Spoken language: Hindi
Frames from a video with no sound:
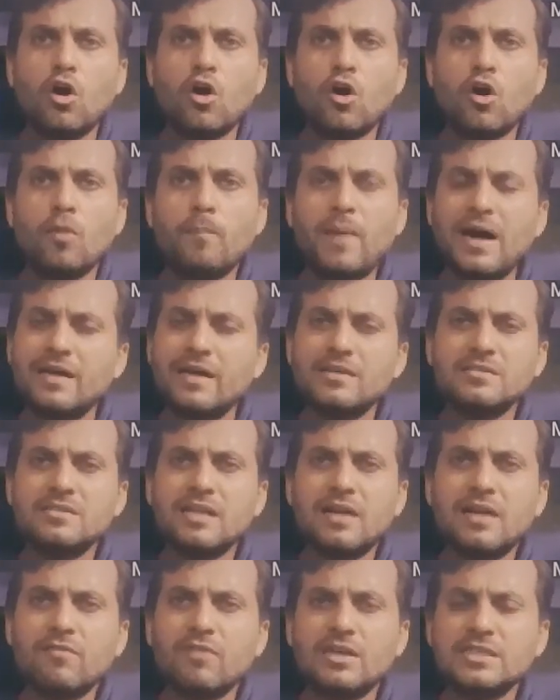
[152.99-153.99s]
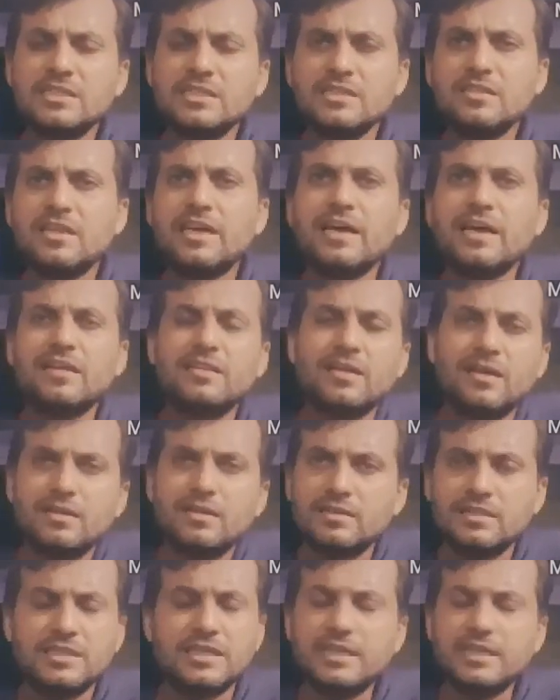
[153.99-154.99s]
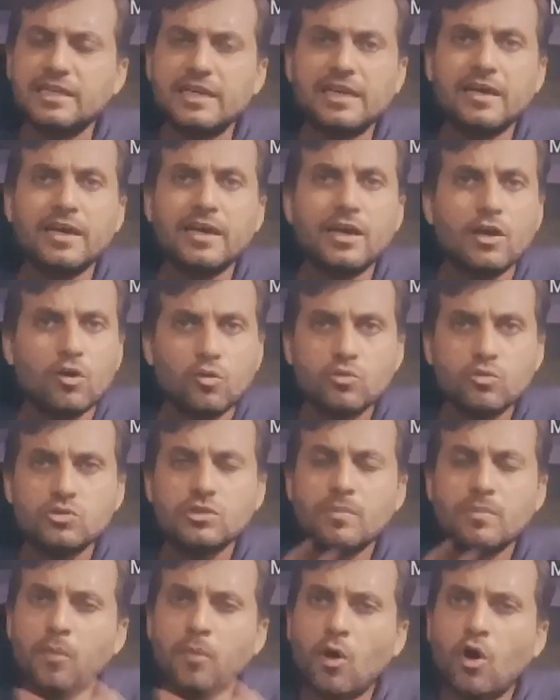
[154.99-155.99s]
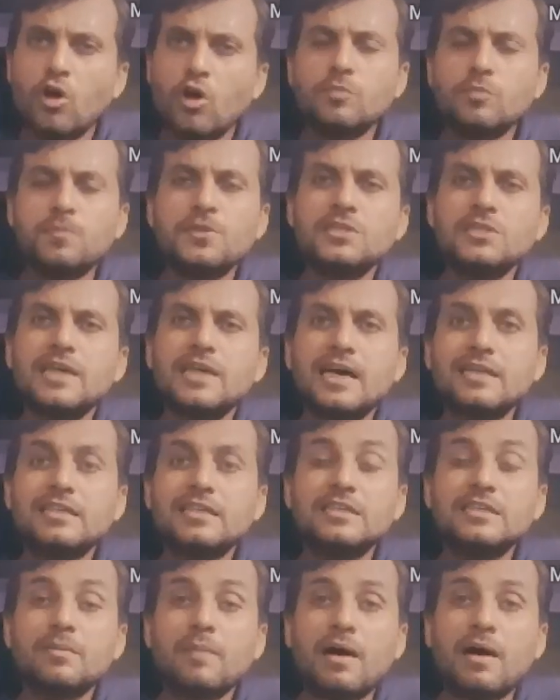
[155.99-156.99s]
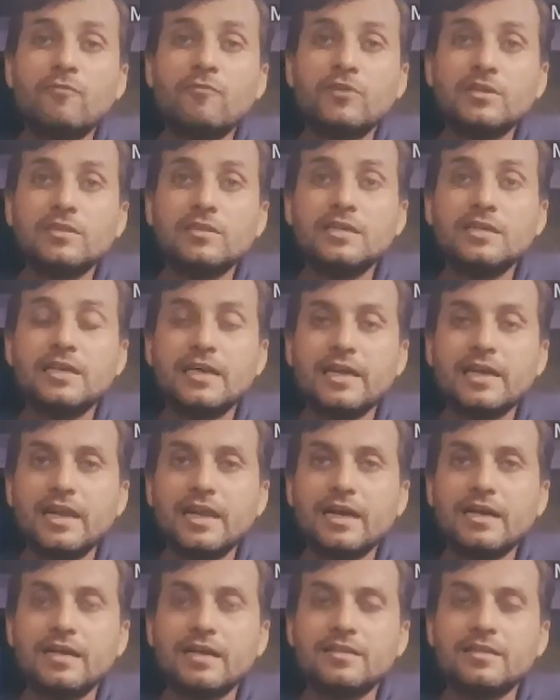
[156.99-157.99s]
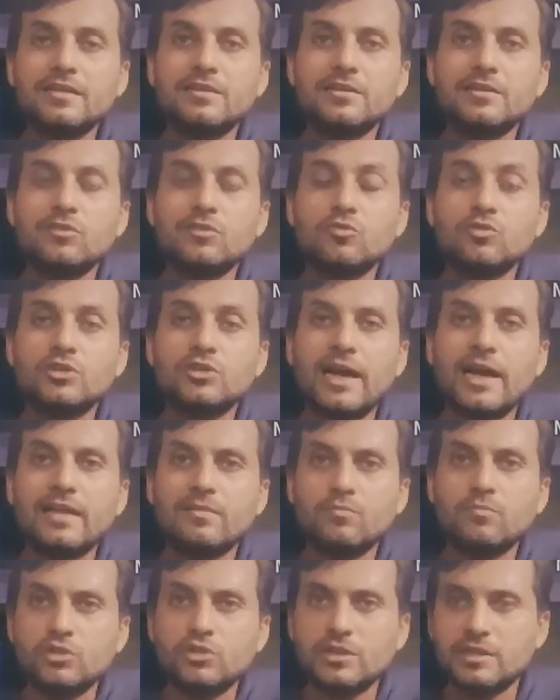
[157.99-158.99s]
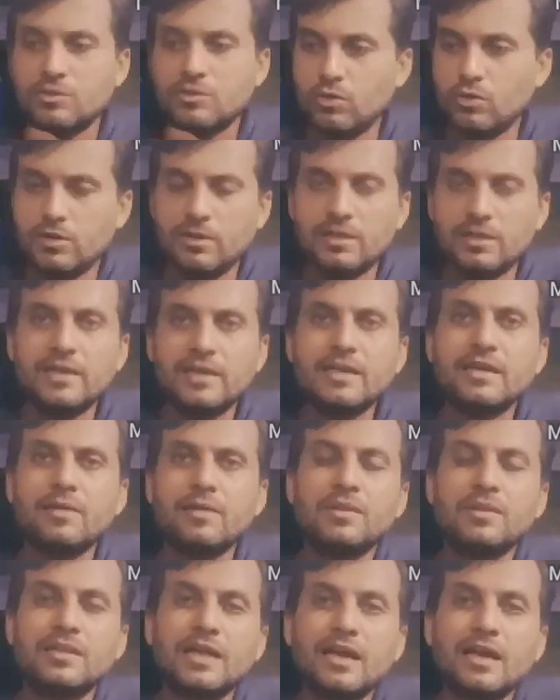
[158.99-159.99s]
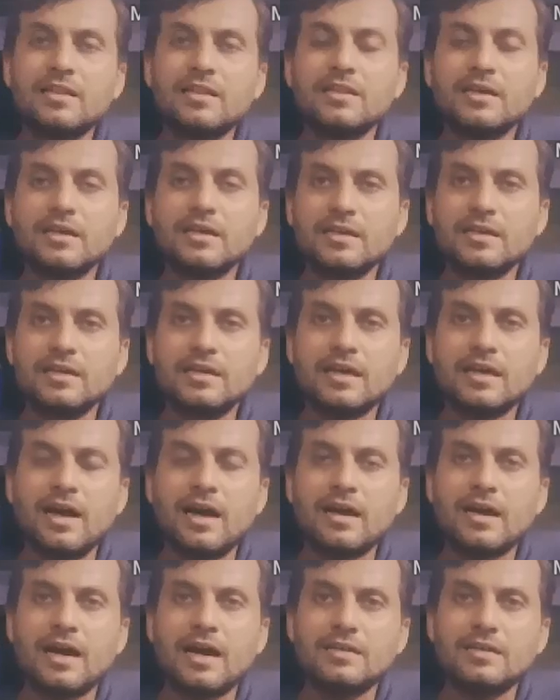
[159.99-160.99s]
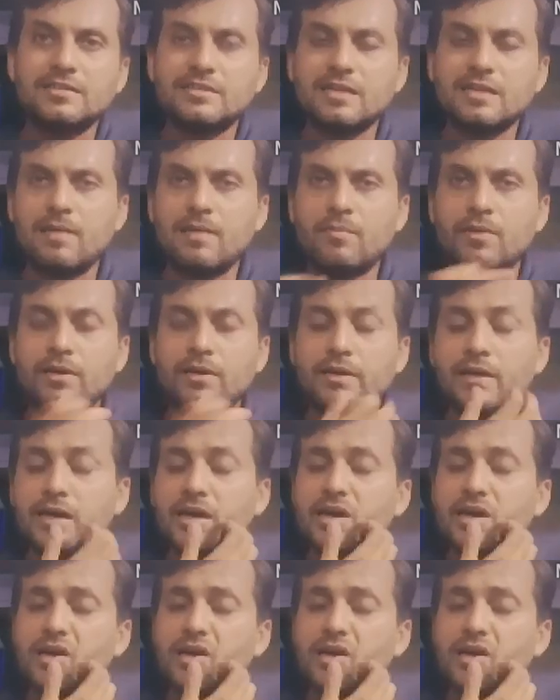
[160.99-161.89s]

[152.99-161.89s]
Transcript: और पाकिस्तान वहाँ जीत गया था ठीक है उससे बहुत पीछे आ जाए जब आफरीदी खेला करते थे तो शायद मुझे कोई लिख के बता रहा था कि आकाश साहब हैं